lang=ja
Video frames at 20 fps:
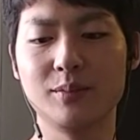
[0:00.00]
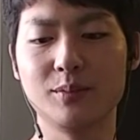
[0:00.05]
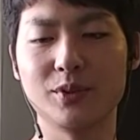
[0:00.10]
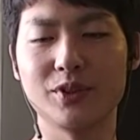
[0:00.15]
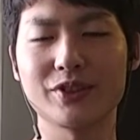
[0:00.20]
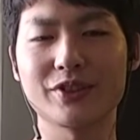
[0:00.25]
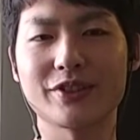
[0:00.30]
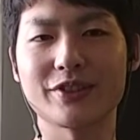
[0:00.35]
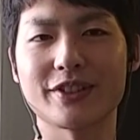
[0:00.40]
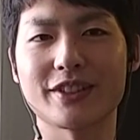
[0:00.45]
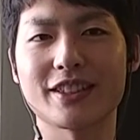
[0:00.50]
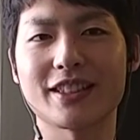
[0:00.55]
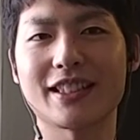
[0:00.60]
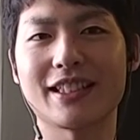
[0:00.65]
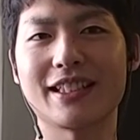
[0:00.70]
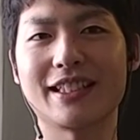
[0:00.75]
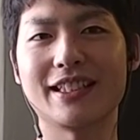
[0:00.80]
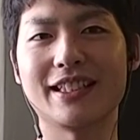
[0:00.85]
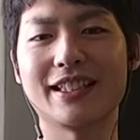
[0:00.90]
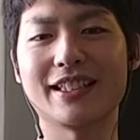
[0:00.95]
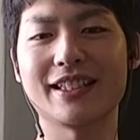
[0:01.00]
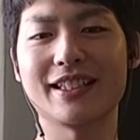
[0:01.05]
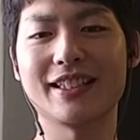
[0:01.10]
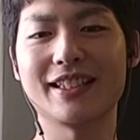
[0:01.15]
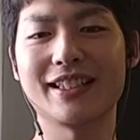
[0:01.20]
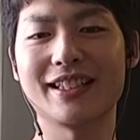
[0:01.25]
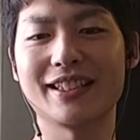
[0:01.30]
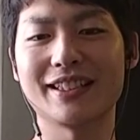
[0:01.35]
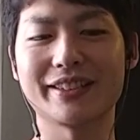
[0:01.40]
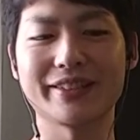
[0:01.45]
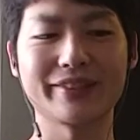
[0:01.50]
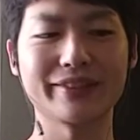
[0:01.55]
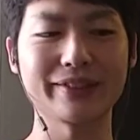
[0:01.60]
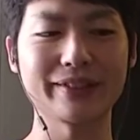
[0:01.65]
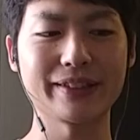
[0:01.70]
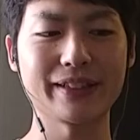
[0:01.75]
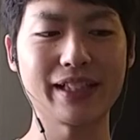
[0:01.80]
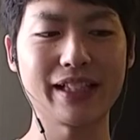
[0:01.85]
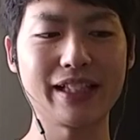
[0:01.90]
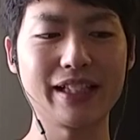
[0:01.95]
もう少し力入れていきたいってこ
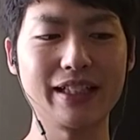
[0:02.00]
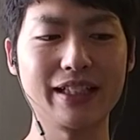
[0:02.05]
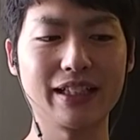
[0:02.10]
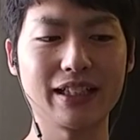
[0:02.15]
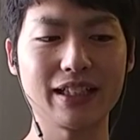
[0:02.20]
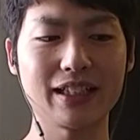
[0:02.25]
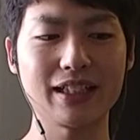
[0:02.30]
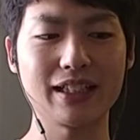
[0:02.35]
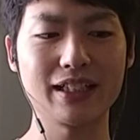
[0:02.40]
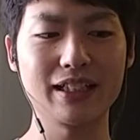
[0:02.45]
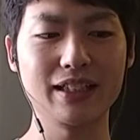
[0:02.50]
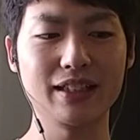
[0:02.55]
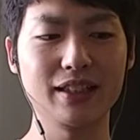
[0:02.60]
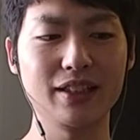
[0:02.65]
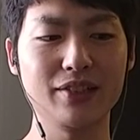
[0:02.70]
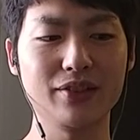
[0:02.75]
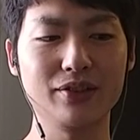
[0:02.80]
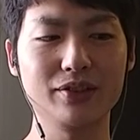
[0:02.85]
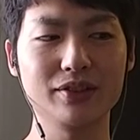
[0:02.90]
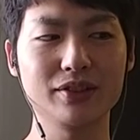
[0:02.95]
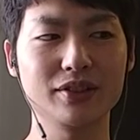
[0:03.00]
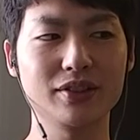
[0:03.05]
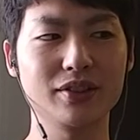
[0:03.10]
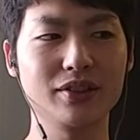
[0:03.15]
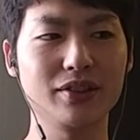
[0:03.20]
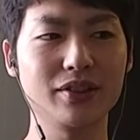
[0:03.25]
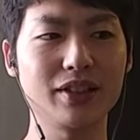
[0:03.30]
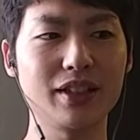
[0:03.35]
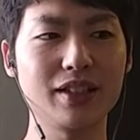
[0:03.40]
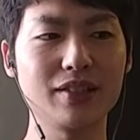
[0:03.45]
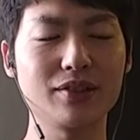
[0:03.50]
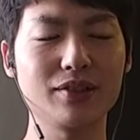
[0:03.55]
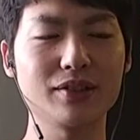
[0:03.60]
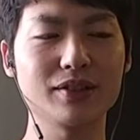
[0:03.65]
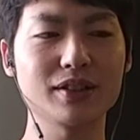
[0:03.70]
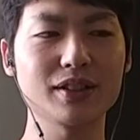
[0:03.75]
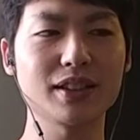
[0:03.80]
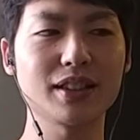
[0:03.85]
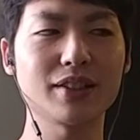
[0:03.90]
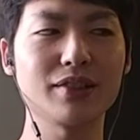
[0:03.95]
とで、なんか日本の暗号
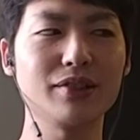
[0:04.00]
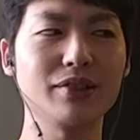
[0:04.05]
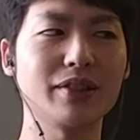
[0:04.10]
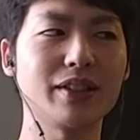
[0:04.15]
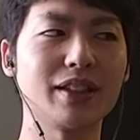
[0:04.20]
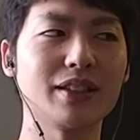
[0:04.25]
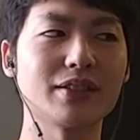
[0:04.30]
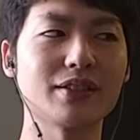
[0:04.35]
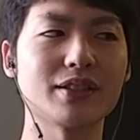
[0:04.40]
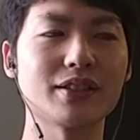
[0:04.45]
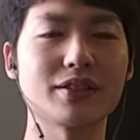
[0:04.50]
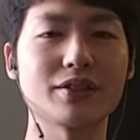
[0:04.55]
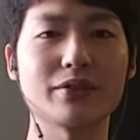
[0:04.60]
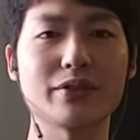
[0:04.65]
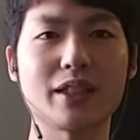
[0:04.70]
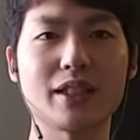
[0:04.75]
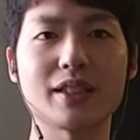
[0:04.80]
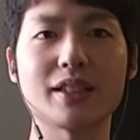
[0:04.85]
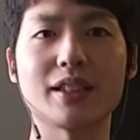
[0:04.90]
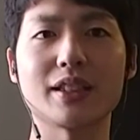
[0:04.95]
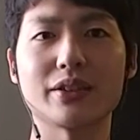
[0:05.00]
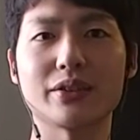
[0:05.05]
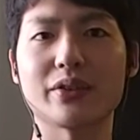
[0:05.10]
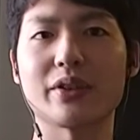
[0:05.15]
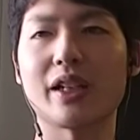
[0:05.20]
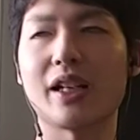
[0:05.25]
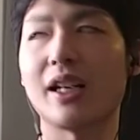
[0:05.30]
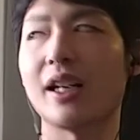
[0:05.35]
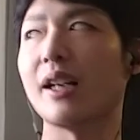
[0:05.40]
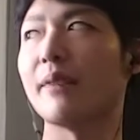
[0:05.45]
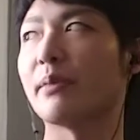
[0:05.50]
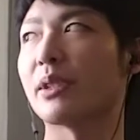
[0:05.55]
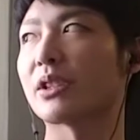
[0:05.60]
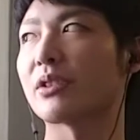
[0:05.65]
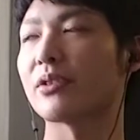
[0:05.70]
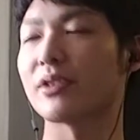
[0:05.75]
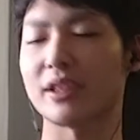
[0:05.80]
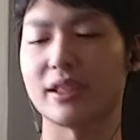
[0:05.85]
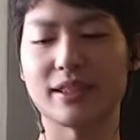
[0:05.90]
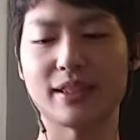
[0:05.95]
通貨業界の事情だったりとか、まあ、
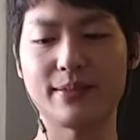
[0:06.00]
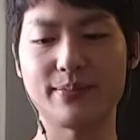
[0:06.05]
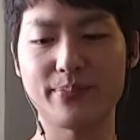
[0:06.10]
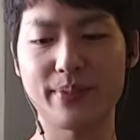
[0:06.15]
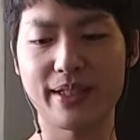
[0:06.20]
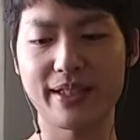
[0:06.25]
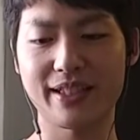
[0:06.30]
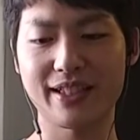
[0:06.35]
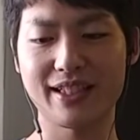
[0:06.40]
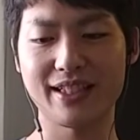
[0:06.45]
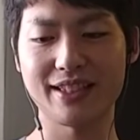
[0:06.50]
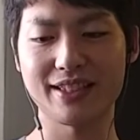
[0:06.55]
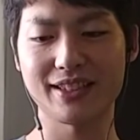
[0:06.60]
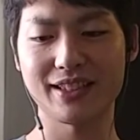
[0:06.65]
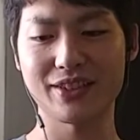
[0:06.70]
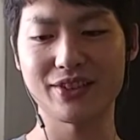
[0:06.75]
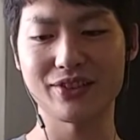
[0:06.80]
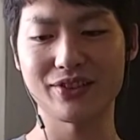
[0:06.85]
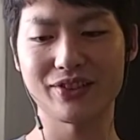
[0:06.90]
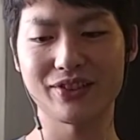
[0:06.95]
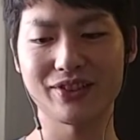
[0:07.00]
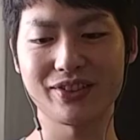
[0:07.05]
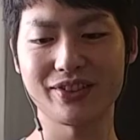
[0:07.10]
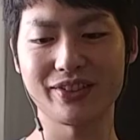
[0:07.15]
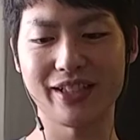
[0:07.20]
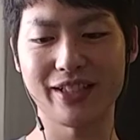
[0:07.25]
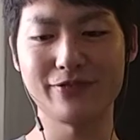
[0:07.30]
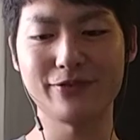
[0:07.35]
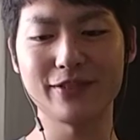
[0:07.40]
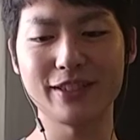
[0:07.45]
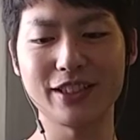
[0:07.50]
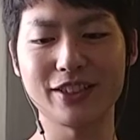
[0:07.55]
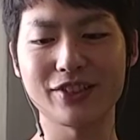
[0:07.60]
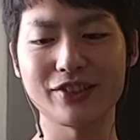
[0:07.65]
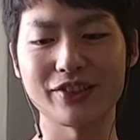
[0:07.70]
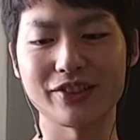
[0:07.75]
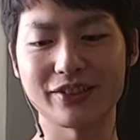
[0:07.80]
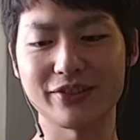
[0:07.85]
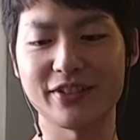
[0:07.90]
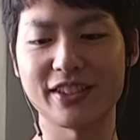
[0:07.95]
その他全般に関してちょっとね、
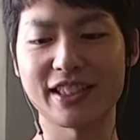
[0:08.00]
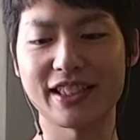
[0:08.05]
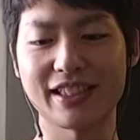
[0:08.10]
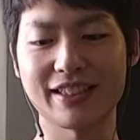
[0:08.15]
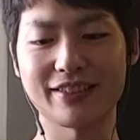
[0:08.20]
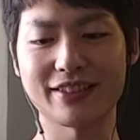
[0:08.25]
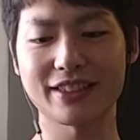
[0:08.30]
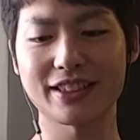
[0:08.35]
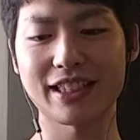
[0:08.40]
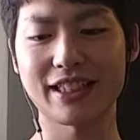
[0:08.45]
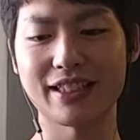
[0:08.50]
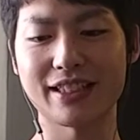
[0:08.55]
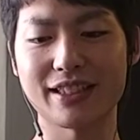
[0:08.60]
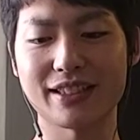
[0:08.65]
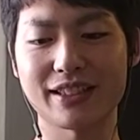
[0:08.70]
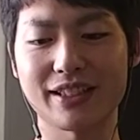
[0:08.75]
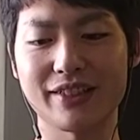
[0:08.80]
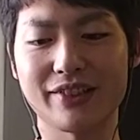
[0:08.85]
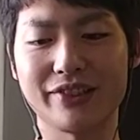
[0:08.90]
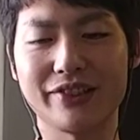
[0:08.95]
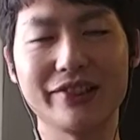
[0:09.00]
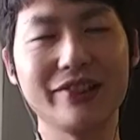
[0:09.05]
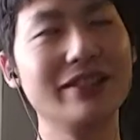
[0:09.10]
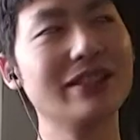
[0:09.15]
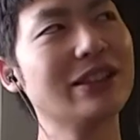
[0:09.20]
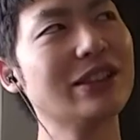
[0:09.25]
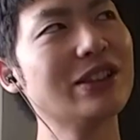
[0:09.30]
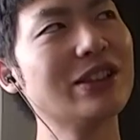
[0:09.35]
フリートークみたいなのをしたんですけど、